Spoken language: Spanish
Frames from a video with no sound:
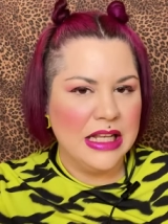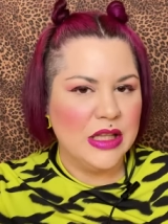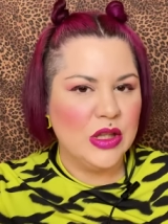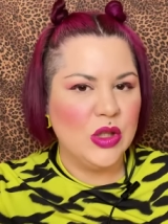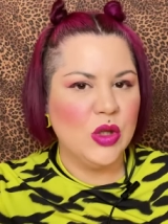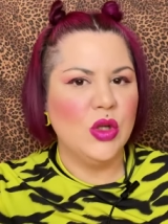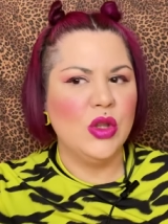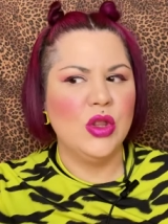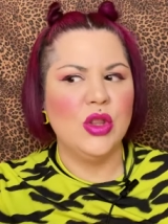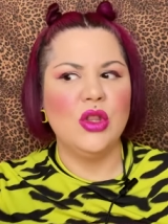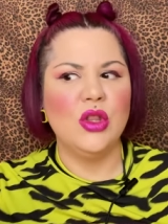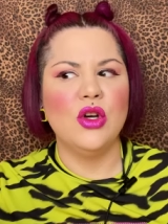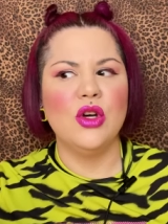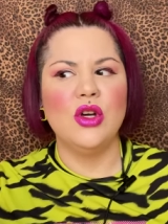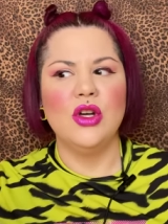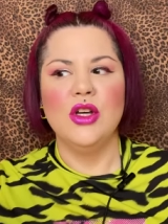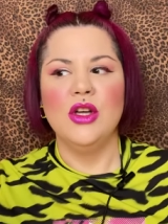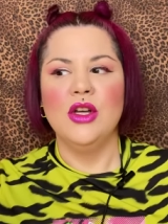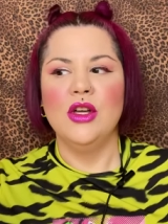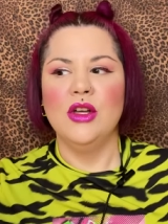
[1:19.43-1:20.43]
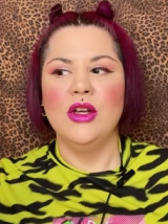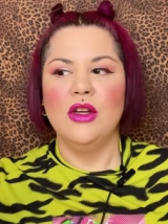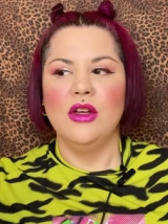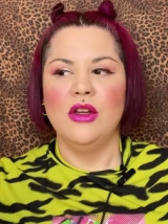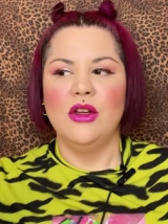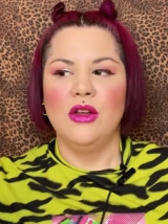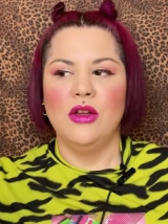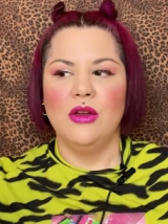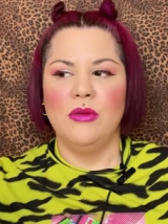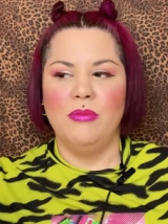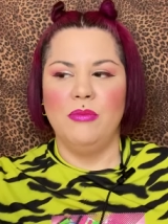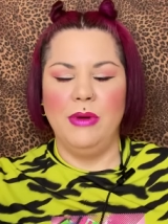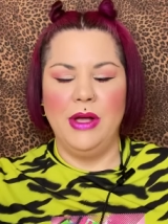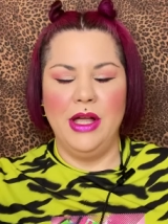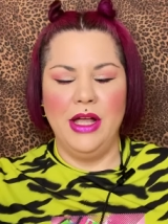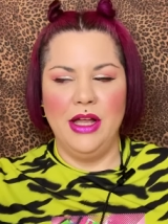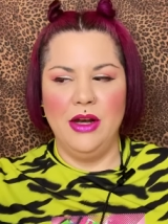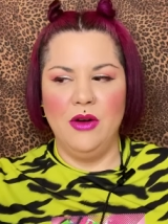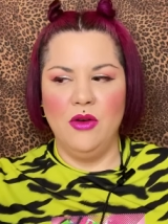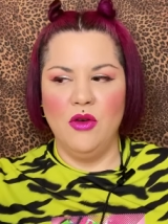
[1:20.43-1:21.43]
todo,
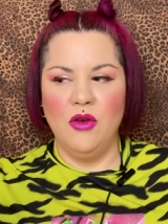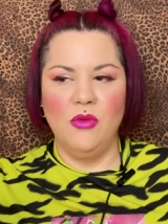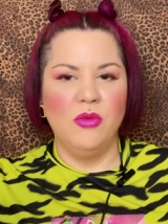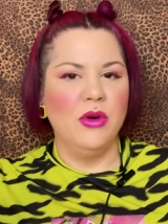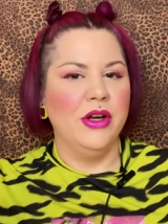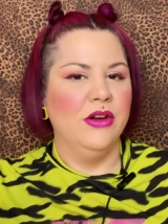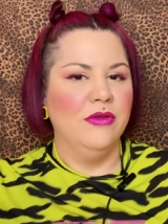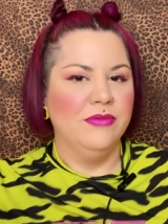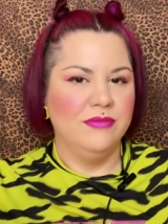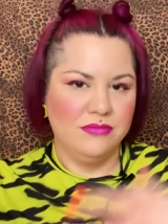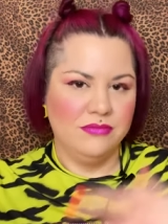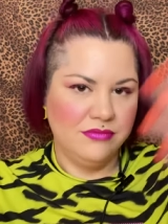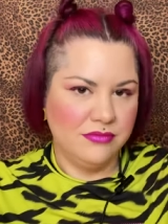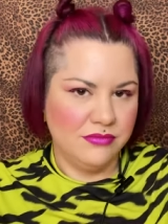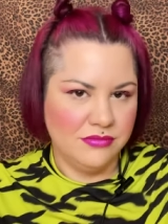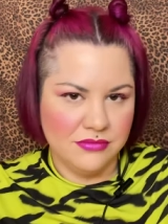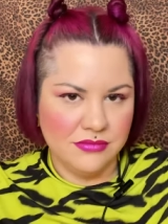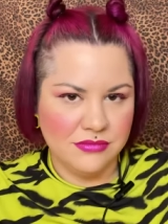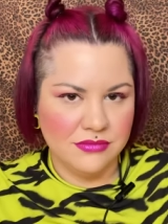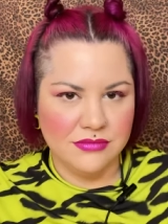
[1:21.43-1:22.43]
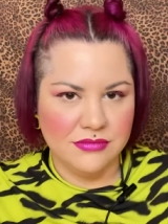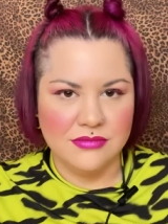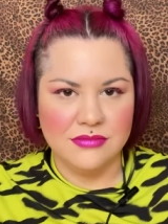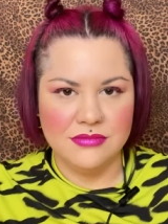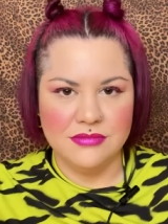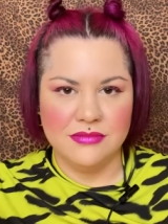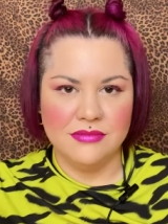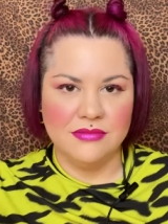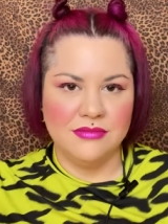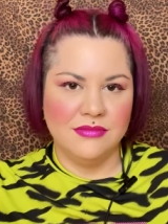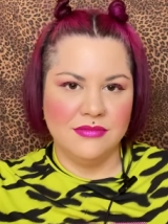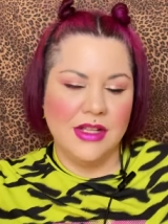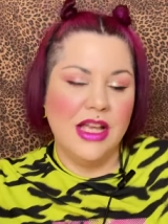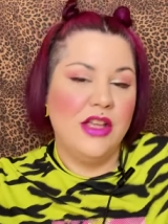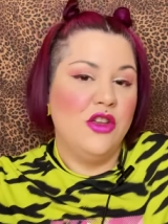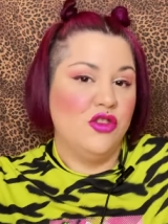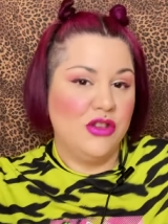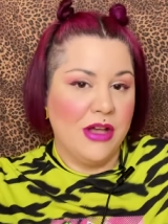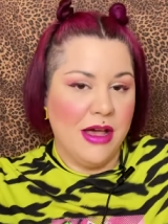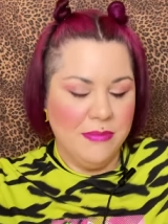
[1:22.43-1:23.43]
pero bueno, mm,
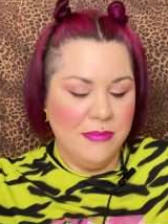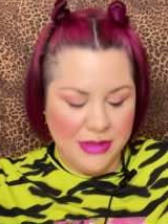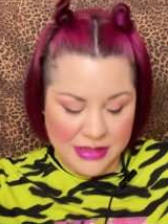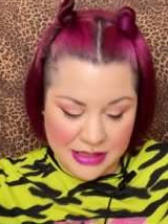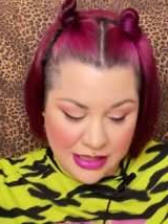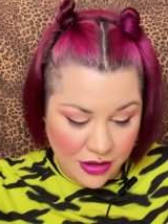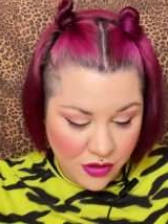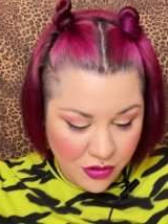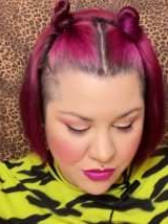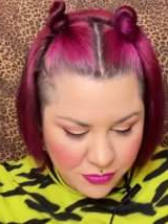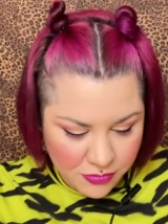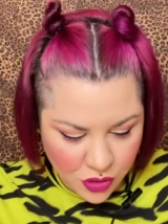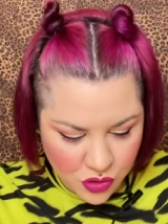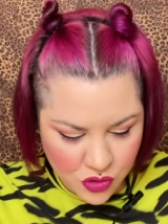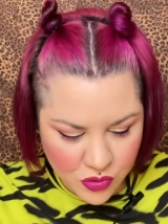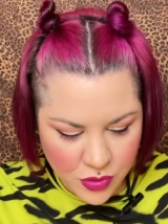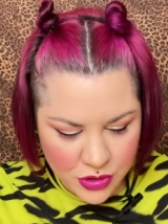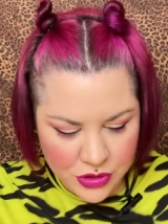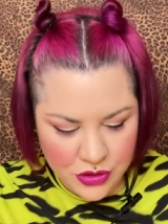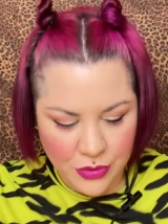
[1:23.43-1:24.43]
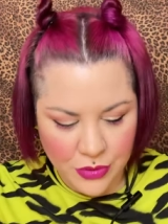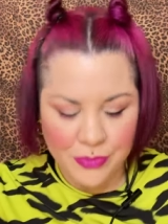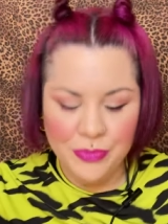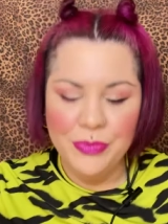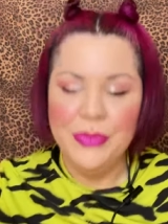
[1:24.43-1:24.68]
ellos saben más que yo, por supuesto.